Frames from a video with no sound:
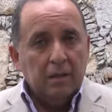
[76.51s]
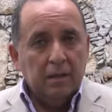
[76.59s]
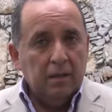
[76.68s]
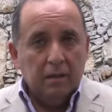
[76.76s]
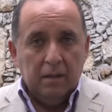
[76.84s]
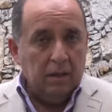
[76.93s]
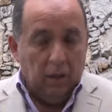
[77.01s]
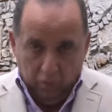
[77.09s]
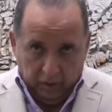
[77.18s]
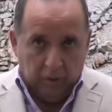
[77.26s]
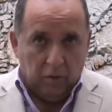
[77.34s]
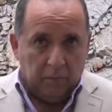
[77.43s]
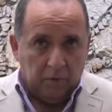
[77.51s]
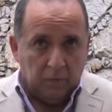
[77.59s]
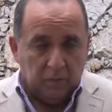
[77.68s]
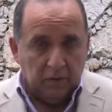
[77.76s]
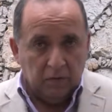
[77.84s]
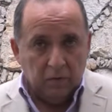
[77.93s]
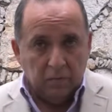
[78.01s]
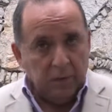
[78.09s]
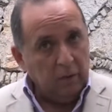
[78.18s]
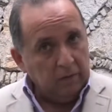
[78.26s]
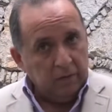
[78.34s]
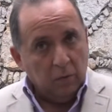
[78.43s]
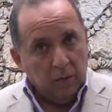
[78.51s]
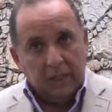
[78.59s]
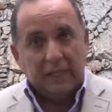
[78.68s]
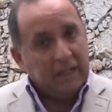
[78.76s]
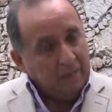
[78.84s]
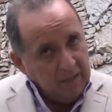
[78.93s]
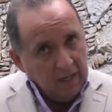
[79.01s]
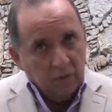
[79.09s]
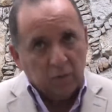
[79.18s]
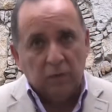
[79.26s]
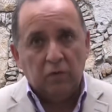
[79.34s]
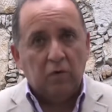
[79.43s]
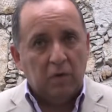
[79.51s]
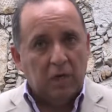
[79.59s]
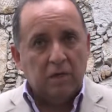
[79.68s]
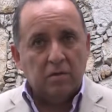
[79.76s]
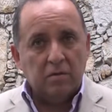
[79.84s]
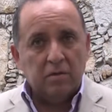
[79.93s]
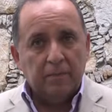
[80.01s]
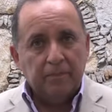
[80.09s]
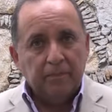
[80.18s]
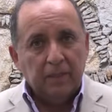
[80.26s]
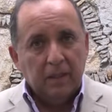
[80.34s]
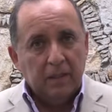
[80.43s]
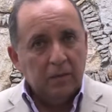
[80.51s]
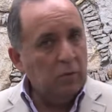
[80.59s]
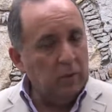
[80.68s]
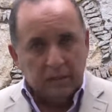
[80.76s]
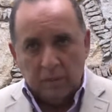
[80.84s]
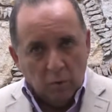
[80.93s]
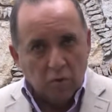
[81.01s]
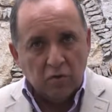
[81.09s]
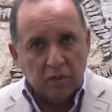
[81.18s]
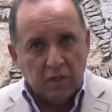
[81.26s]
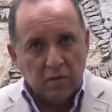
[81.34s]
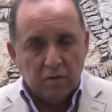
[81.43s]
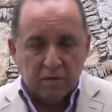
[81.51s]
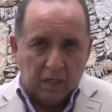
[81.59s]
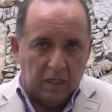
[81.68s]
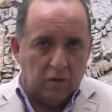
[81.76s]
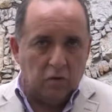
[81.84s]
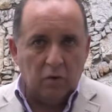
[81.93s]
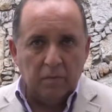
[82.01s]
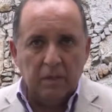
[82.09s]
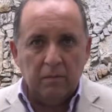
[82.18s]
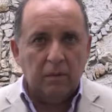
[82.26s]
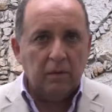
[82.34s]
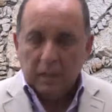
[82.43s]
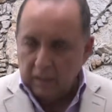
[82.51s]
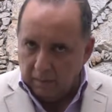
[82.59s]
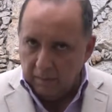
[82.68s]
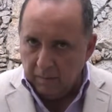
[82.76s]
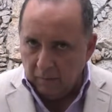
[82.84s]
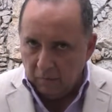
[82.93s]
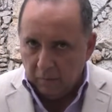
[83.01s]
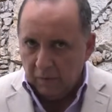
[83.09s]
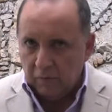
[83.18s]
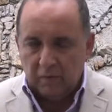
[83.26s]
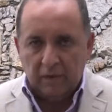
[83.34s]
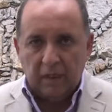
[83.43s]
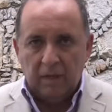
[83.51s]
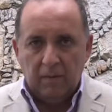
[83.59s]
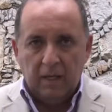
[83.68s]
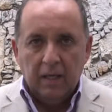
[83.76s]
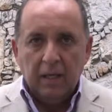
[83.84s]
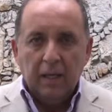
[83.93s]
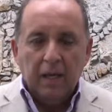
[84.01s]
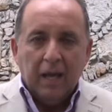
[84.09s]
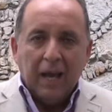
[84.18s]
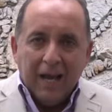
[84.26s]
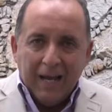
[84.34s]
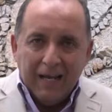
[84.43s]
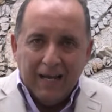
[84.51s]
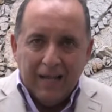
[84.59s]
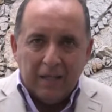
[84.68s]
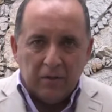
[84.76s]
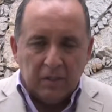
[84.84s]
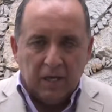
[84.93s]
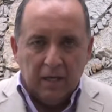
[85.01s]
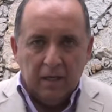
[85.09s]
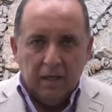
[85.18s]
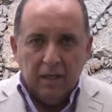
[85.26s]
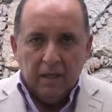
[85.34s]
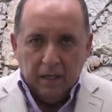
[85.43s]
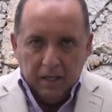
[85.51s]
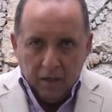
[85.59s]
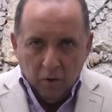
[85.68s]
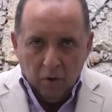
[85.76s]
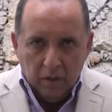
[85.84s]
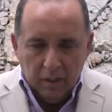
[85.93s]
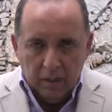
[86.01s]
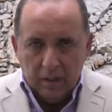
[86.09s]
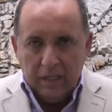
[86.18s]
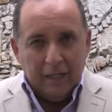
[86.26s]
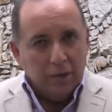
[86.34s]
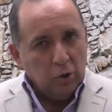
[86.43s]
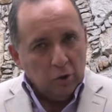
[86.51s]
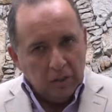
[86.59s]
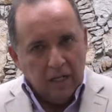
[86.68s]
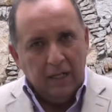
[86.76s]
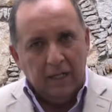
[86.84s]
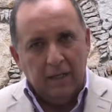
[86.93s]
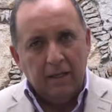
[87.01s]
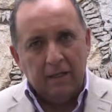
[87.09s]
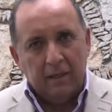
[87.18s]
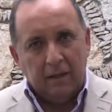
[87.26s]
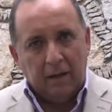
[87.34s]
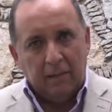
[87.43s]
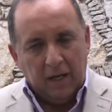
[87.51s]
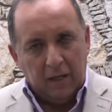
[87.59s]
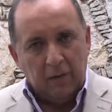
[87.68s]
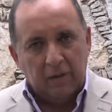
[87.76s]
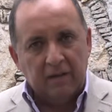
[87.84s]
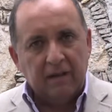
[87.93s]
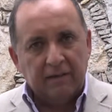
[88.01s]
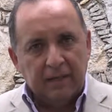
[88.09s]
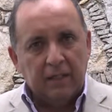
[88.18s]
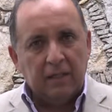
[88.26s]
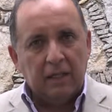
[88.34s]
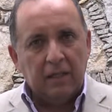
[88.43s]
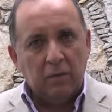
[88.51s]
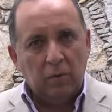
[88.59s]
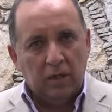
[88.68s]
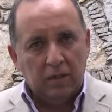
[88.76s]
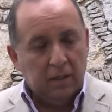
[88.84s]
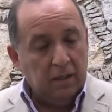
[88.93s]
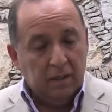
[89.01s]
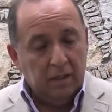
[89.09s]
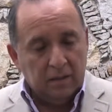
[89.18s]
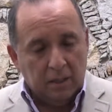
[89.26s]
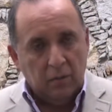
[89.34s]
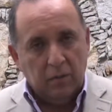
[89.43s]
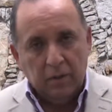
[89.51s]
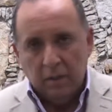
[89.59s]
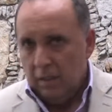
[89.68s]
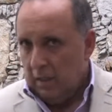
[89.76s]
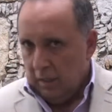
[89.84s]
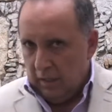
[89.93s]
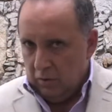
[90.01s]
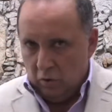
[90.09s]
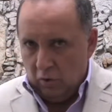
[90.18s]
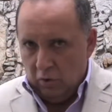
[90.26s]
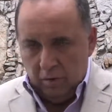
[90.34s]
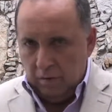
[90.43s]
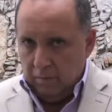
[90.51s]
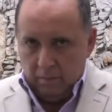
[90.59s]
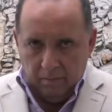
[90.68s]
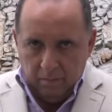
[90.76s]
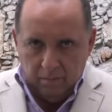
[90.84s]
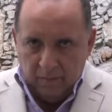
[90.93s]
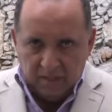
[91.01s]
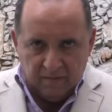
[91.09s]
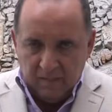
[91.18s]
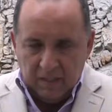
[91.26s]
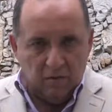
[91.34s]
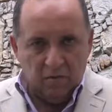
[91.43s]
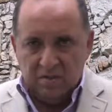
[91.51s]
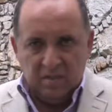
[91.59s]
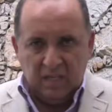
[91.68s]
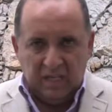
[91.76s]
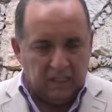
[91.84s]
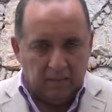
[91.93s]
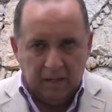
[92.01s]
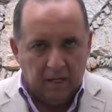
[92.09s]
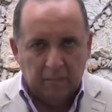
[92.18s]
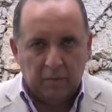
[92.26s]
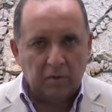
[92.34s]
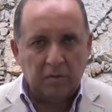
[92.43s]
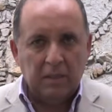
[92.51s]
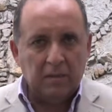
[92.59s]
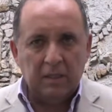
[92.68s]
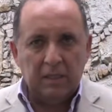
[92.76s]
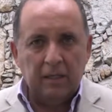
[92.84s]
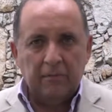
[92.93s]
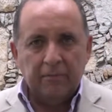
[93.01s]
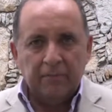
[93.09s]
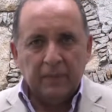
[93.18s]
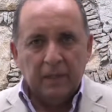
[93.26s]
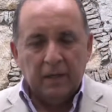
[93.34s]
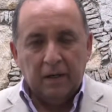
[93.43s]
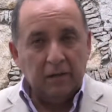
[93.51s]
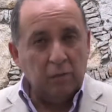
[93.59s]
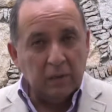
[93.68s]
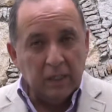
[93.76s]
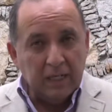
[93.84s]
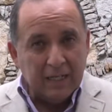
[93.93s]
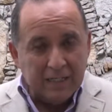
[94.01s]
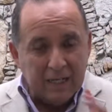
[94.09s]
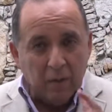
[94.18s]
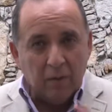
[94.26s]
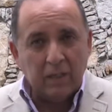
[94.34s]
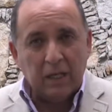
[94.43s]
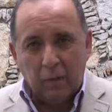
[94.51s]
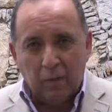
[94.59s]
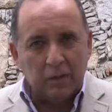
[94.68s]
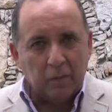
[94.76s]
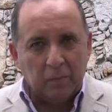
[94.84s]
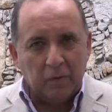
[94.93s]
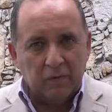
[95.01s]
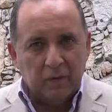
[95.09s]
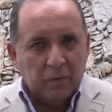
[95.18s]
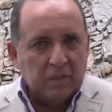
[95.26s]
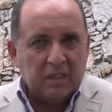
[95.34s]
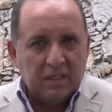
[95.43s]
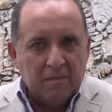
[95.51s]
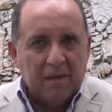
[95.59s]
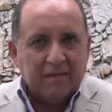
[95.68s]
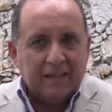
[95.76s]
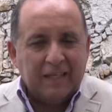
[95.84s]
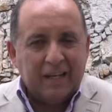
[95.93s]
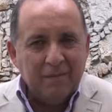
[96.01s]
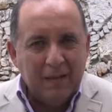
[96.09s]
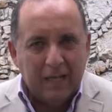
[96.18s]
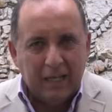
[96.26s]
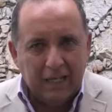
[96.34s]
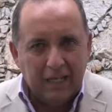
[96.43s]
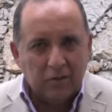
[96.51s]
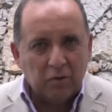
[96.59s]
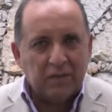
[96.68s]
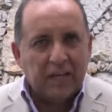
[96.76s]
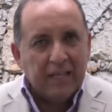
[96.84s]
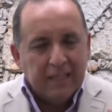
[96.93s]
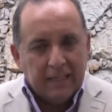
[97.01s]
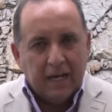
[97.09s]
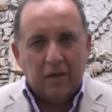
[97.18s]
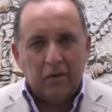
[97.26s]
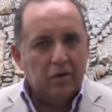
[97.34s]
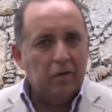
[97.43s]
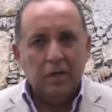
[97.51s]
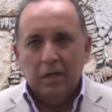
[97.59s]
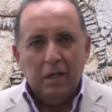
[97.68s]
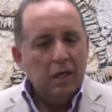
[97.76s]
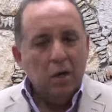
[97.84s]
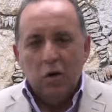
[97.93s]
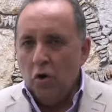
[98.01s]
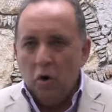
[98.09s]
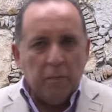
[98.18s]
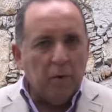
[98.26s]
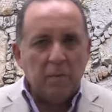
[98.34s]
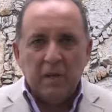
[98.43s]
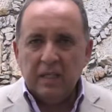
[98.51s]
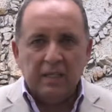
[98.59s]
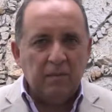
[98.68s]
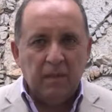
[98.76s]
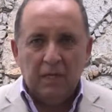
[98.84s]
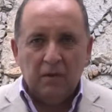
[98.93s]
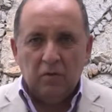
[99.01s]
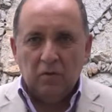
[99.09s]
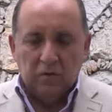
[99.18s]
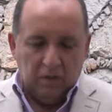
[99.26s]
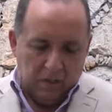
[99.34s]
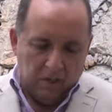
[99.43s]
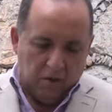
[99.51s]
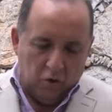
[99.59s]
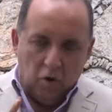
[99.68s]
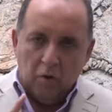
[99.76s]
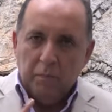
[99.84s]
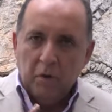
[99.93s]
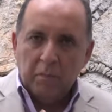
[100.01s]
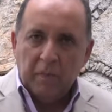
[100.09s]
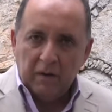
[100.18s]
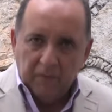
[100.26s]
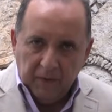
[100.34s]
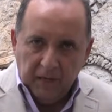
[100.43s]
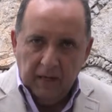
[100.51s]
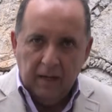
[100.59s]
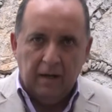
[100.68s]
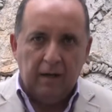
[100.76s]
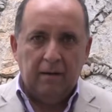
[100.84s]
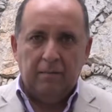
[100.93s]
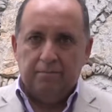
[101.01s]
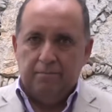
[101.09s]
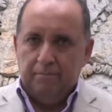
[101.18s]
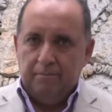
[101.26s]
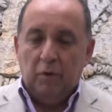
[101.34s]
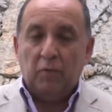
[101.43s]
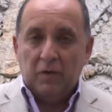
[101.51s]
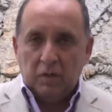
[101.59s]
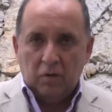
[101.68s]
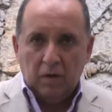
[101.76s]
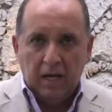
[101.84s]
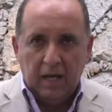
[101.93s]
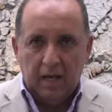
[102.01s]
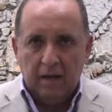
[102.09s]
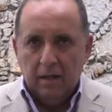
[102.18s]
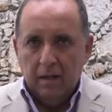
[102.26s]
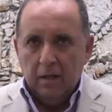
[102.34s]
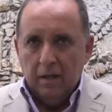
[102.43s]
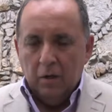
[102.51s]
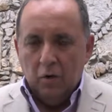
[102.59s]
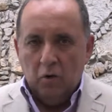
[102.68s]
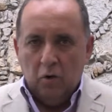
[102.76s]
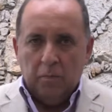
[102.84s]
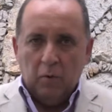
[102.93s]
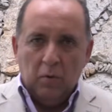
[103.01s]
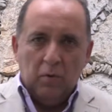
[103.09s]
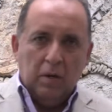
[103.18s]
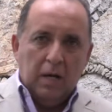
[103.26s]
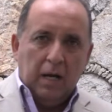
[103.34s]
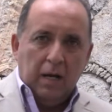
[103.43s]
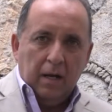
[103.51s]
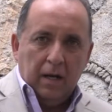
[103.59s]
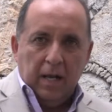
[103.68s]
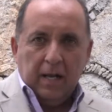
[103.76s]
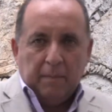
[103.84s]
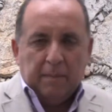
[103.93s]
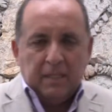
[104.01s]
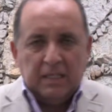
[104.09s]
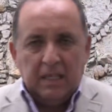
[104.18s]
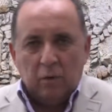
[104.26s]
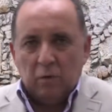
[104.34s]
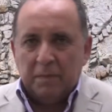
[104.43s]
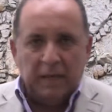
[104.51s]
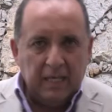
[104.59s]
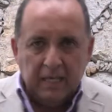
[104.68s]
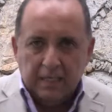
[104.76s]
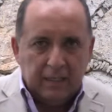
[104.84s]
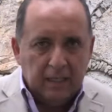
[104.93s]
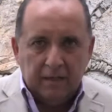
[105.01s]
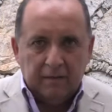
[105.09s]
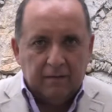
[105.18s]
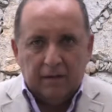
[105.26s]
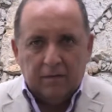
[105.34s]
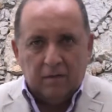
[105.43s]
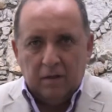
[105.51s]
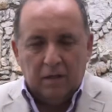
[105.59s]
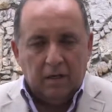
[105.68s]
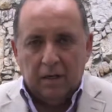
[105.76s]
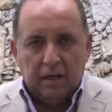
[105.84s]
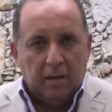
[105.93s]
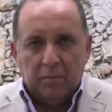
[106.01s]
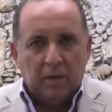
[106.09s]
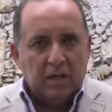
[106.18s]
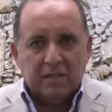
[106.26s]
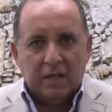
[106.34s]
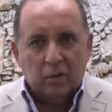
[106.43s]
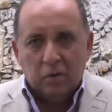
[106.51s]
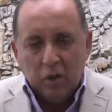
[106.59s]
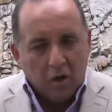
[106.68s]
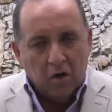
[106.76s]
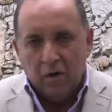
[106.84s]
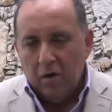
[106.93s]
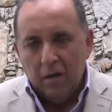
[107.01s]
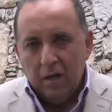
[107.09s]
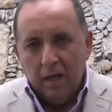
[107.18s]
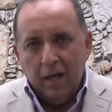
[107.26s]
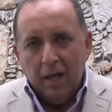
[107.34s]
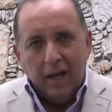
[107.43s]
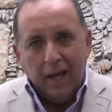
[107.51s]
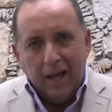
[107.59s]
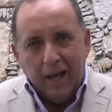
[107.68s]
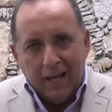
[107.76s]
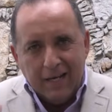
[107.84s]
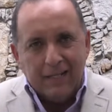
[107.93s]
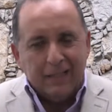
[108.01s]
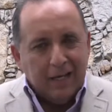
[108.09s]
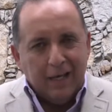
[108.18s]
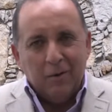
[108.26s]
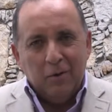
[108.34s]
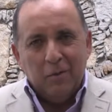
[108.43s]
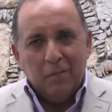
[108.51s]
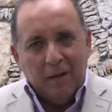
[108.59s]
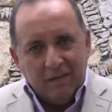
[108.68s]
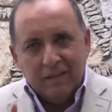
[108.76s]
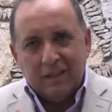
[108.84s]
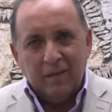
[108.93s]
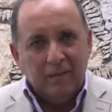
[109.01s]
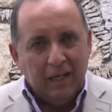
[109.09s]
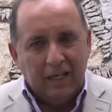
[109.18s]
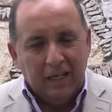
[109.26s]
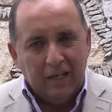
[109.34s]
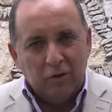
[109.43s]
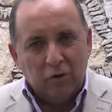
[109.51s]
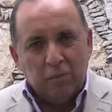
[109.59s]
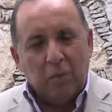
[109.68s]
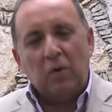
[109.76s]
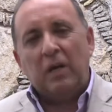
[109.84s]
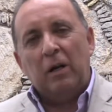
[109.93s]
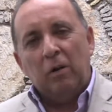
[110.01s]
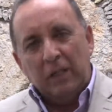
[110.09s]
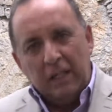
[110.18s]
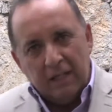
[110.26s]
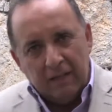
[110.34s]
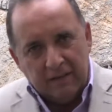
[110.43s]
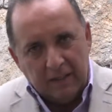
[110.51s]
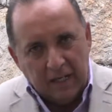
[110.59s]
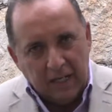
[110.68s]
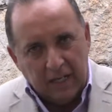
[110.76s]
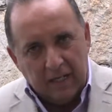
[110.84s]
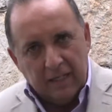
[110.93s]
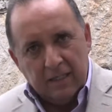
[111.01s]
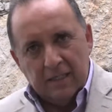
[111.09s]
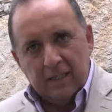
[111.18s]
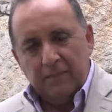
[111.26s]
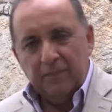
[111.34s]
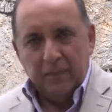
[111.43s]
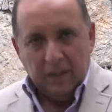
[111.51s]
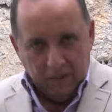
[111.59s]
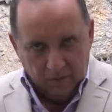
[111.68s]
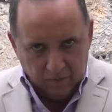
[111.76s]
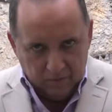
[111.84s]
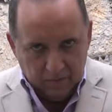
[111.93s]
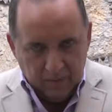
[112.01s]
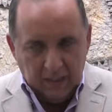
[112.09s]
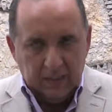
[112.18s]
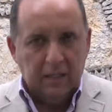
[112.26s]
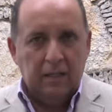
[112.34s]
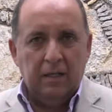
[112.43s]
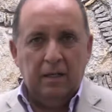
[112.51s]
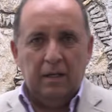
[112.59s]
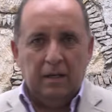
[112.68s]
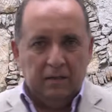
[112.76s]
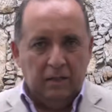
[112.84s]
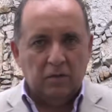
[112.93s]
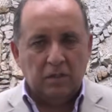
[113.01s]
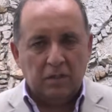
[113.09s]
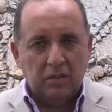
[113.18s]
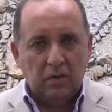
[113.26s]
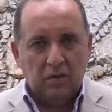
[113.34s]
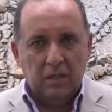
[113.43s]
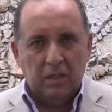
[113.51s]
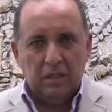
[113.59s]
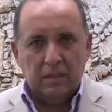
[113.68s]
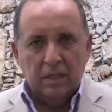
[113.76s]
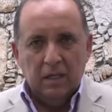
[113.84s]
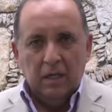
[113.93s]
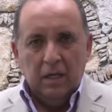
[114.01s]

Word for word: Eh, y lo creo, por supuesto. Pero aseguran que también los funcionarios durante muchos años han hecho lo mismo y también, por supuesto, es creíble. Al grado tal que hoy del total de trabajadores de la Secretaría de, Salud, que son más o menos 7 mil aproximadamente, Resulta que el 54%, es decir, más de 3.500, han entrado no por merecimientos, no por perfil profesional, no por una gran capacidad o experiencia en, estas, en el campo de la salud, no. Han entrado más de 3.500 porque los líderes sindicales los meten en las negociaciones,